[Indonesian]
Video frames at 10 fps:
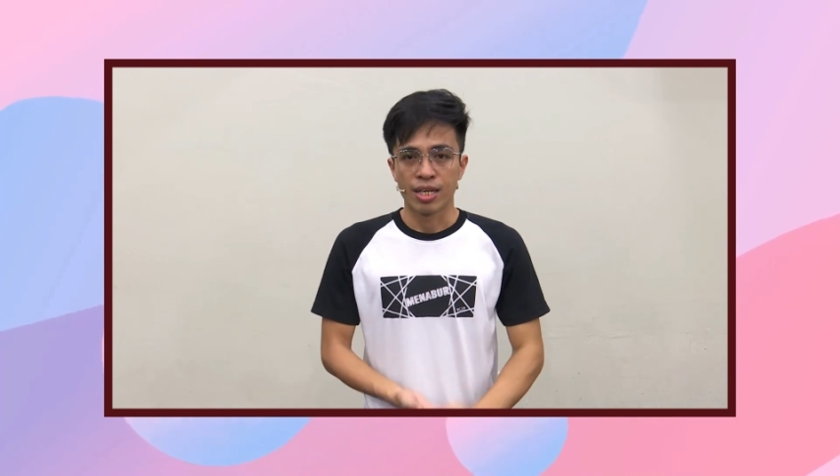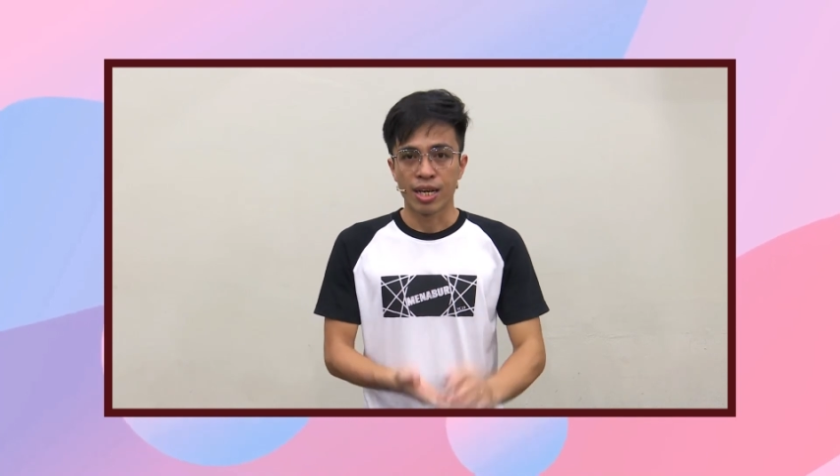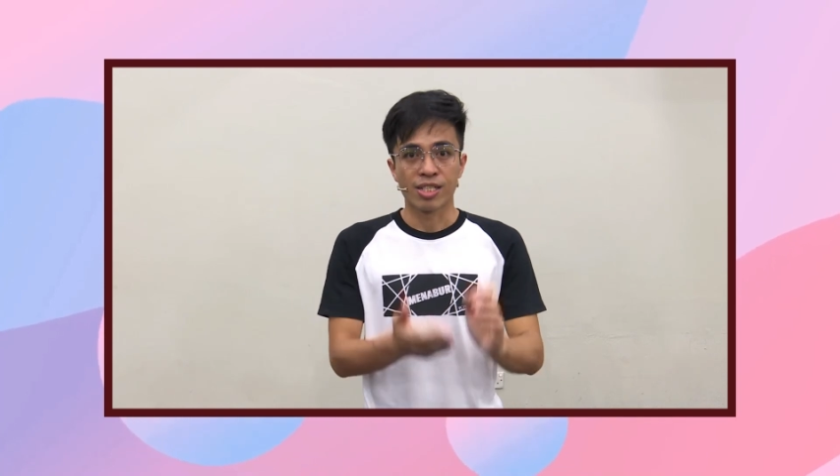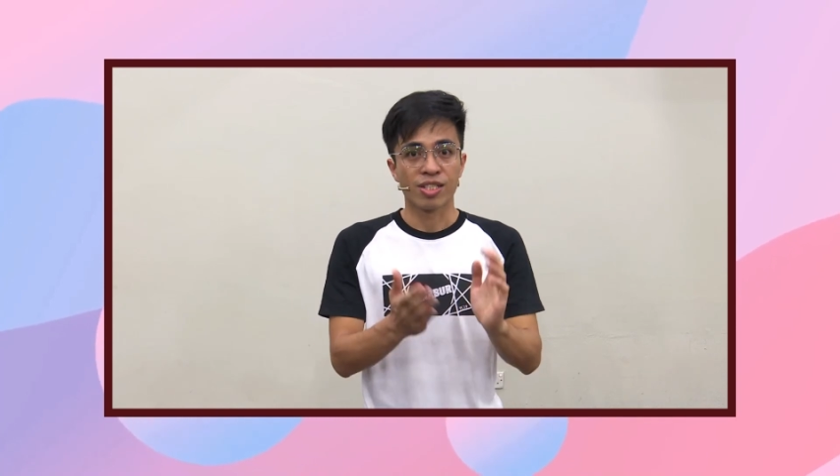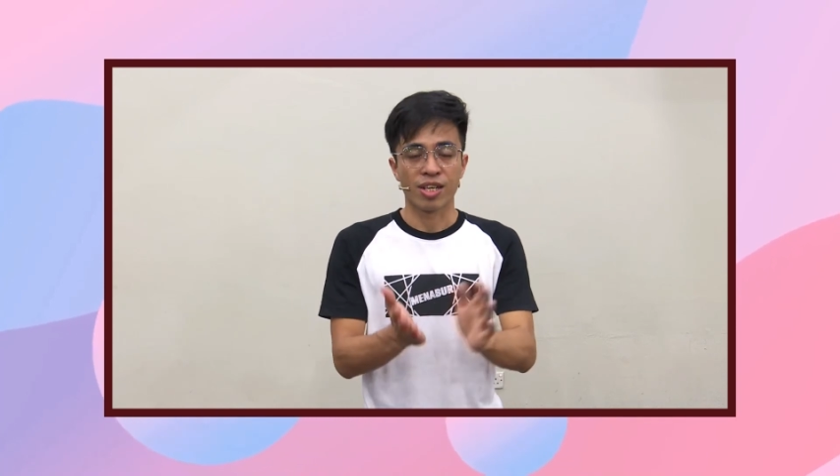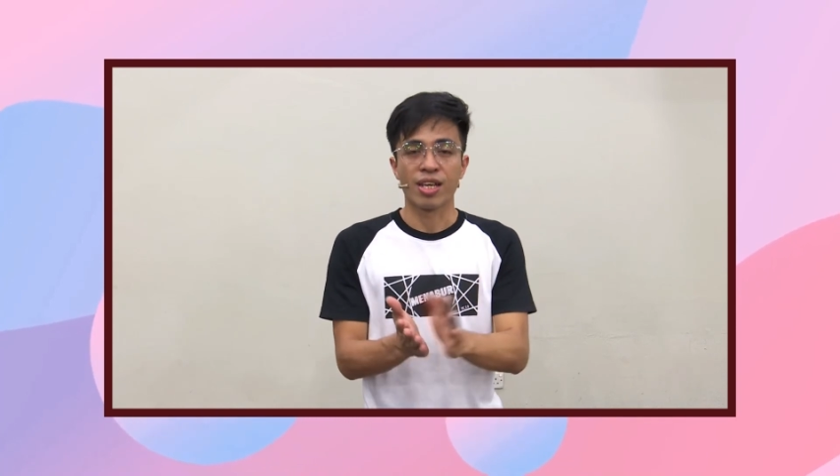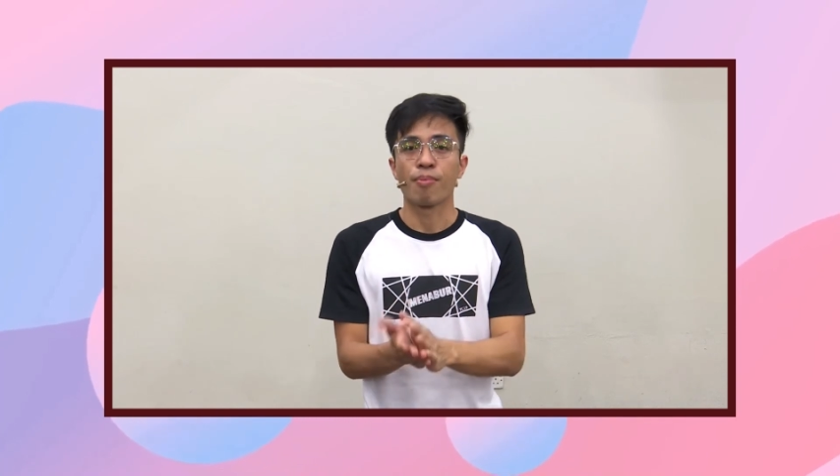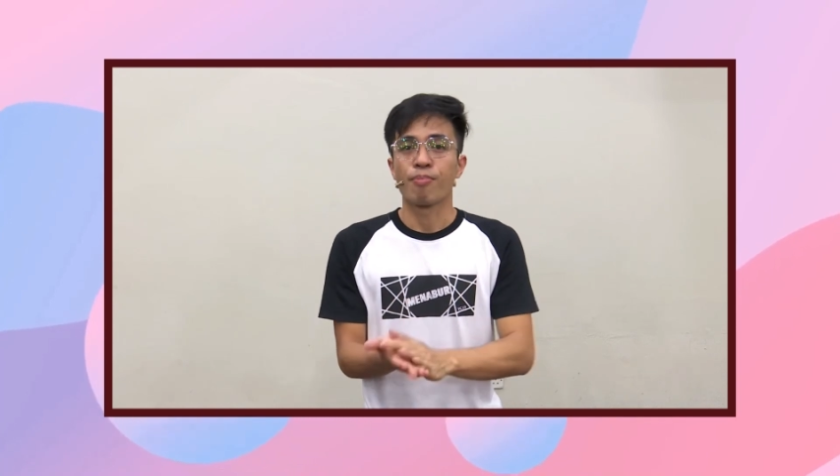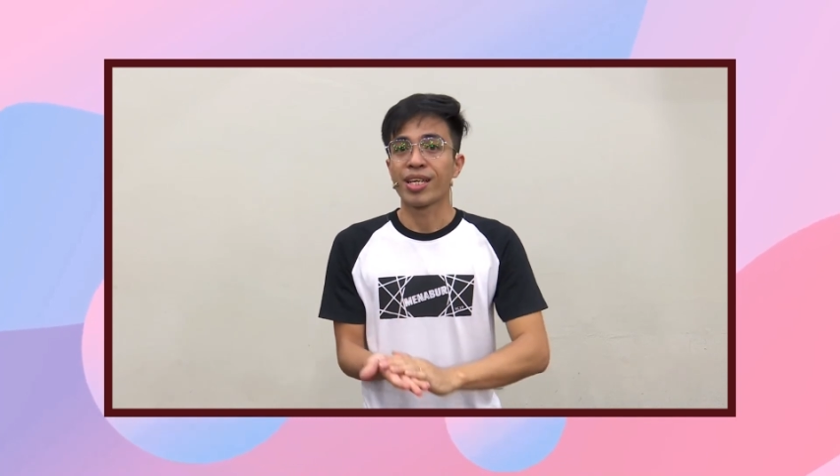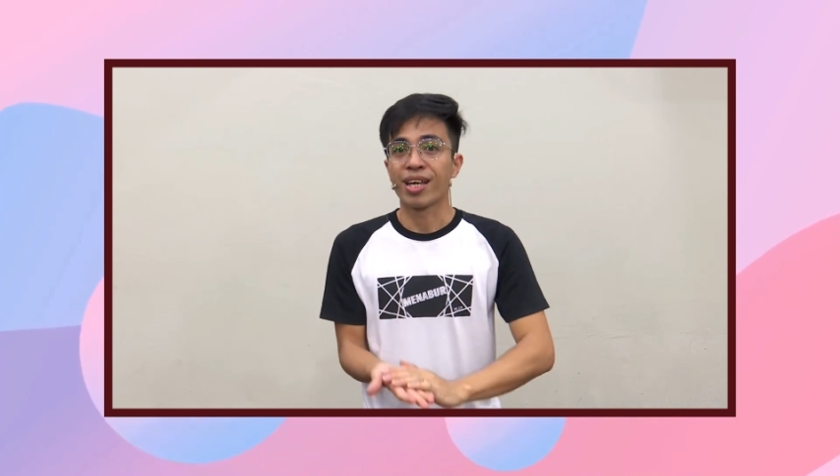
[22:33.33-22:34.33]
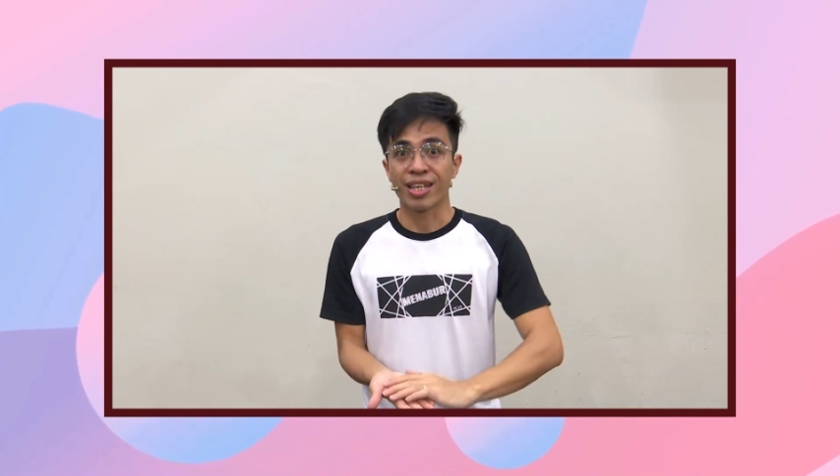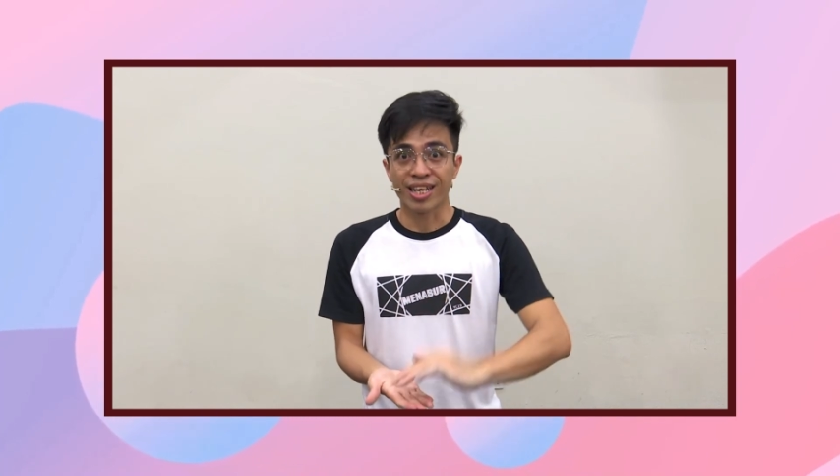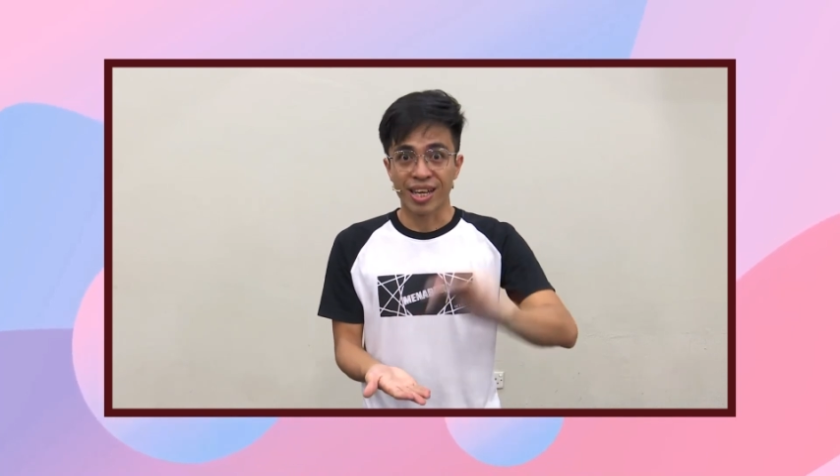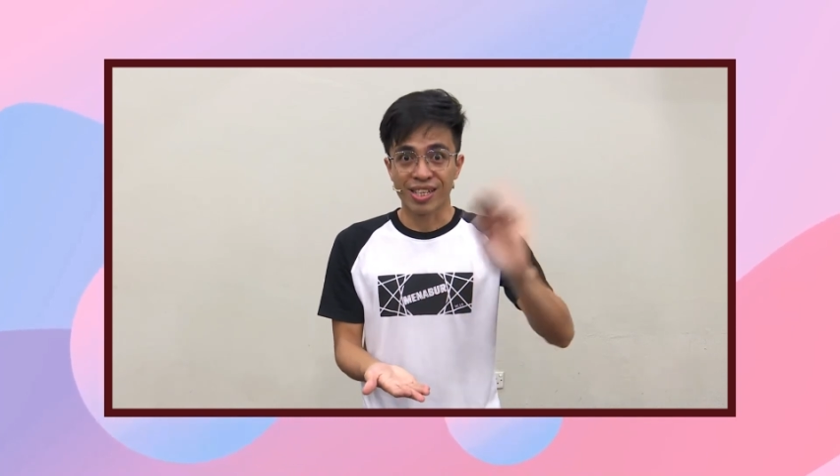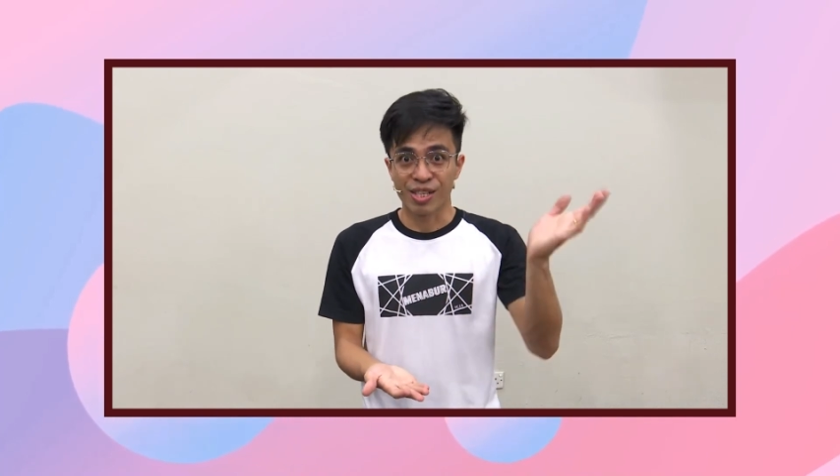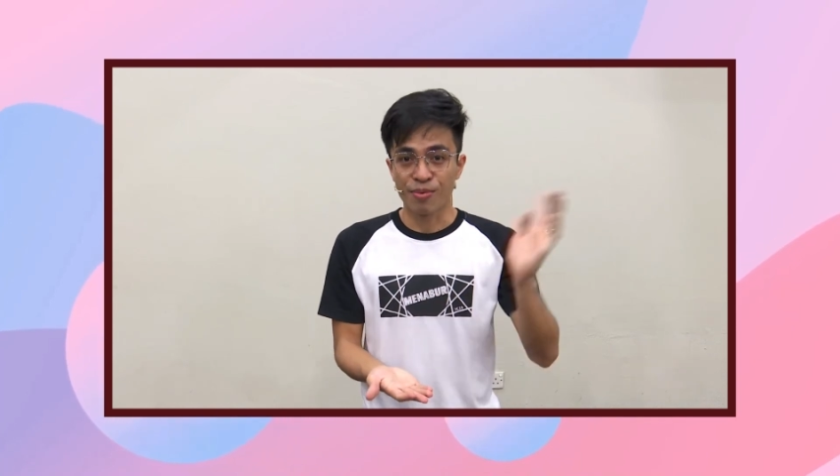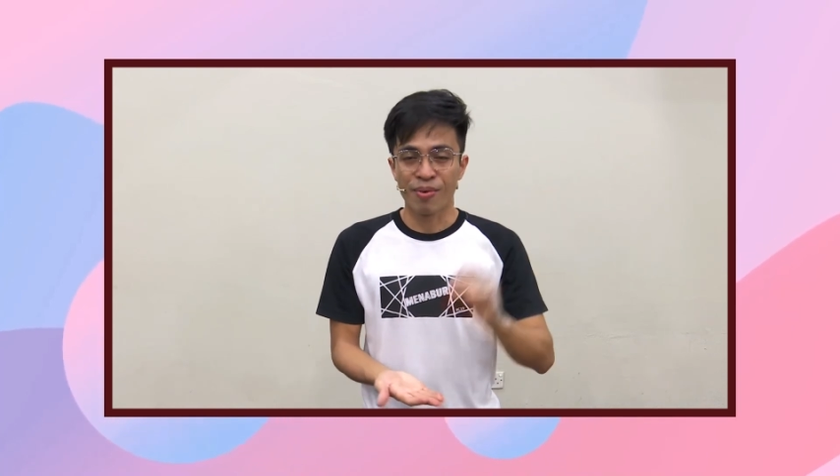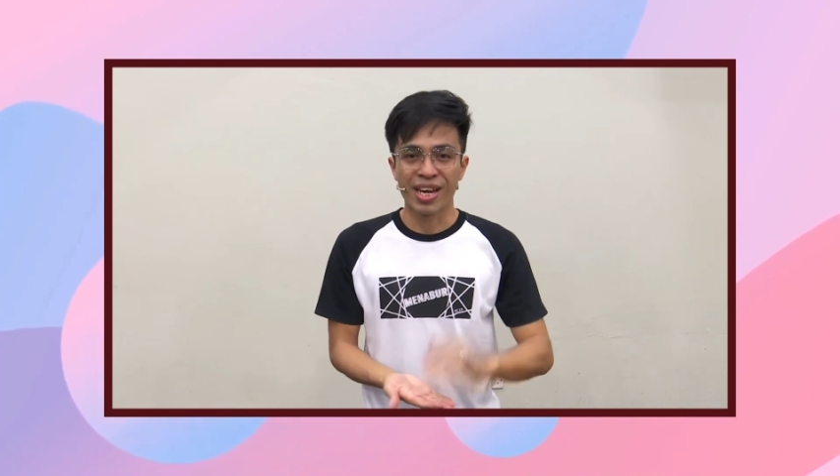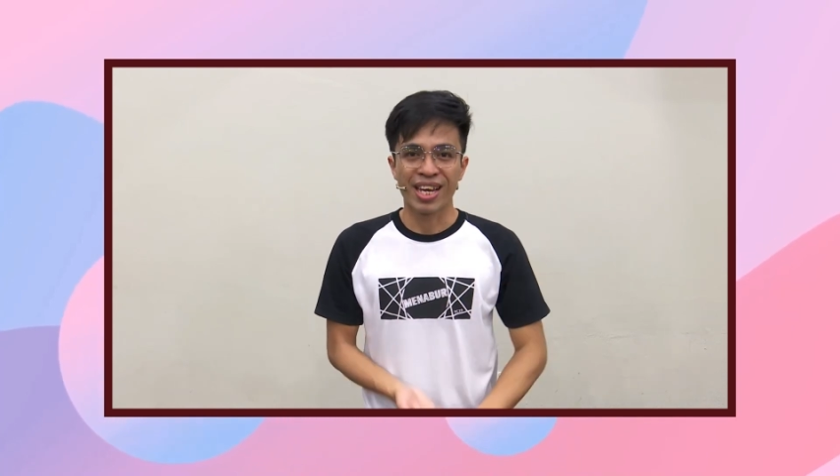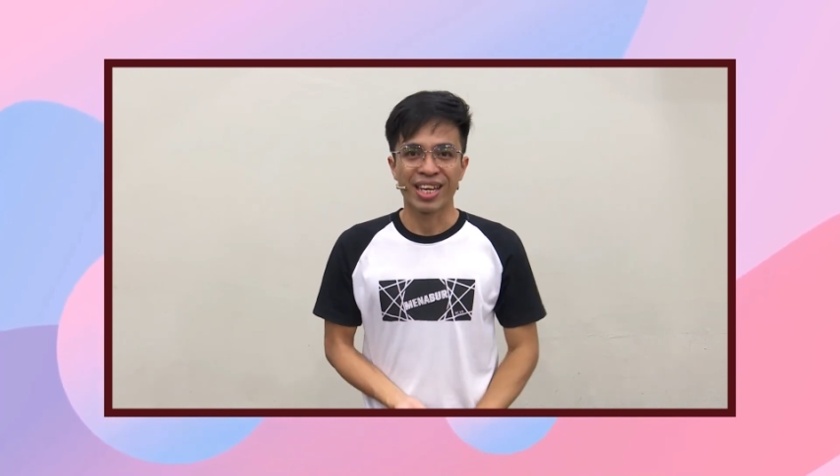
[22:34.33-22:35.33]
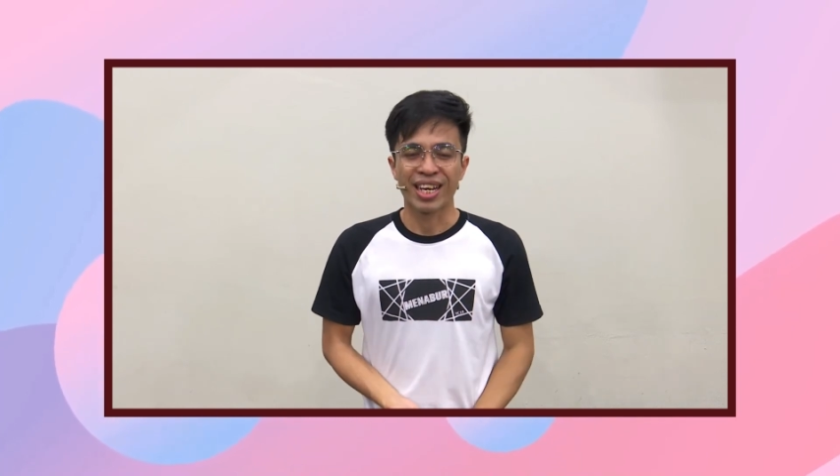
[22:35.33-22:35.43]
dengan siri pelajaran kita yang sebelum ini,